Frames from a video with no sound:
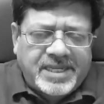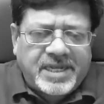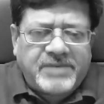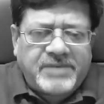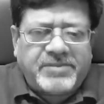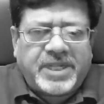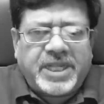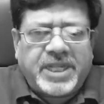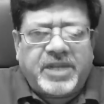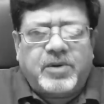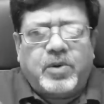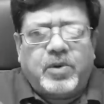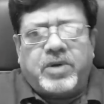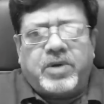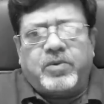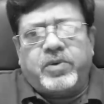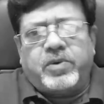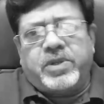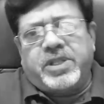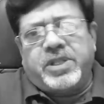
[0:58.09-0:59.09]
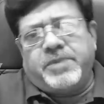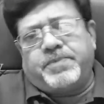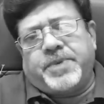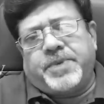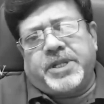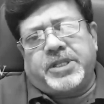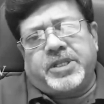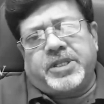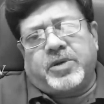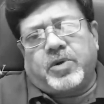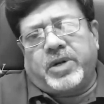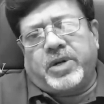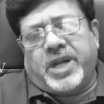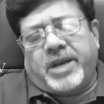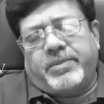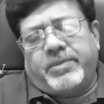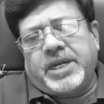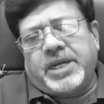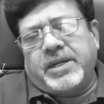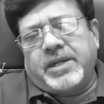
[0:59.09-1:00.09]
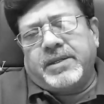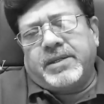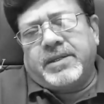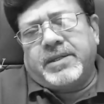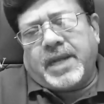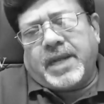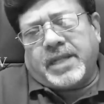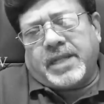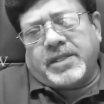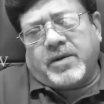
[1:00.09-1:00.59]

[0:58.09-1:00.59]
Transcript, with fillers: என்பதை கூட உறுதிப்படுத்திக் கொள்ளாமல் அந்த